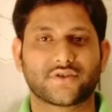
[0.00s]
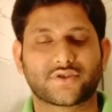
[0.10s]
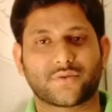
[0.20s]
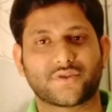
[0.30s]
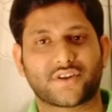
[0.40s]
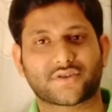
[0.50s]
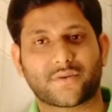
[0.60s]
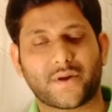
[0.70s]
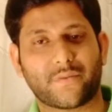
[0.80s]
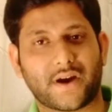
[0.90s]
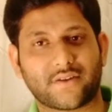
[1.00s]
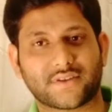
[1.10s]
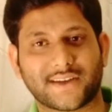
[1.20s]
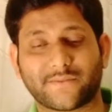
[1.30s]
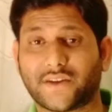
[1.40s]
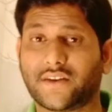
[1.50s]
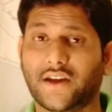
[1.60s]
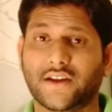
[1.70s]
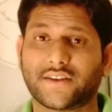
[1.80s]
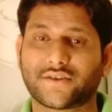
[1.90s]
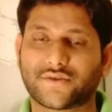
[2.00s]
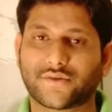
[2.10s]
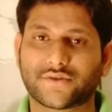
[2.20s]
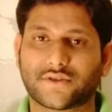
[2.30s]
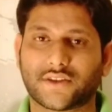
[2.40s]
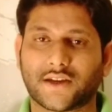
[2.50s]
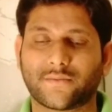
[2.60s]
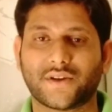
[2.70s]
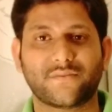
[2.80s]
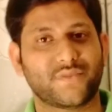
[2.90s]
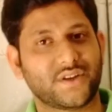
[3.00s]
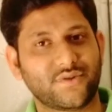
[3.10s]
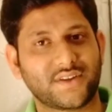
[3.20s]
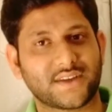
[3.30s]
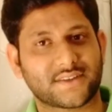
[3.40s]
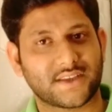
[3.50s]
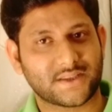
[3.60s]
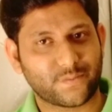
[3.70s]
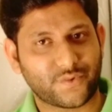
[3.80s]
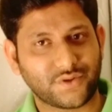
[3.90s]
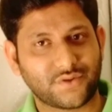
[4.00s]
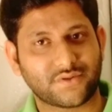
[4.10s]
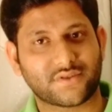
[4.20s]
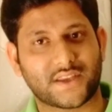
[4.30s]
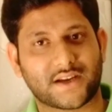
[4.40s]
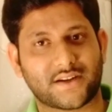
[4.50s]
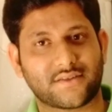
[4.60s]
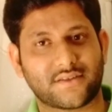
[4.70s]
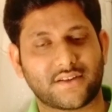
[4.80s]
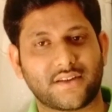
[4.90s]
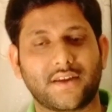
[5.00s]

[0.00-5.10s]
সো বন্ধুরা সবাই ভালো থাকবেন সুস্থ থাকবেন ভিডিওটিকে শেষ পর্যন্ত দেখার জন্য